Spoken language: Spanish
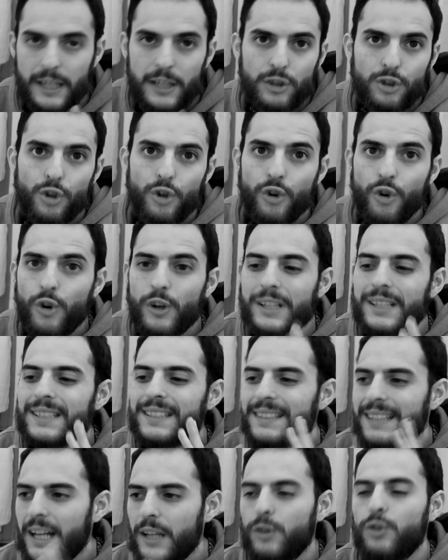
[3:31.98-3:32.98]
esto no
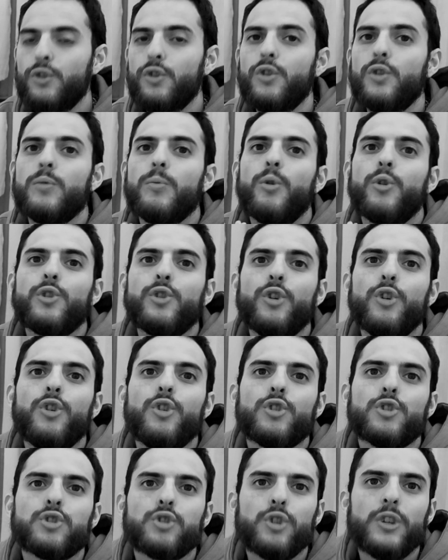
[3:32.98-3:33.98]
es tanto como yo
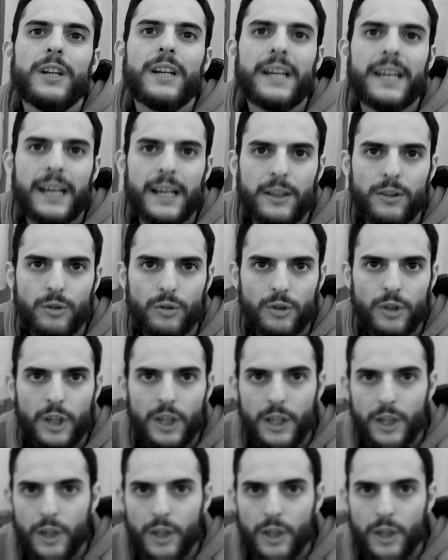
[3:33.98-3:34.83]
lo estoy creando.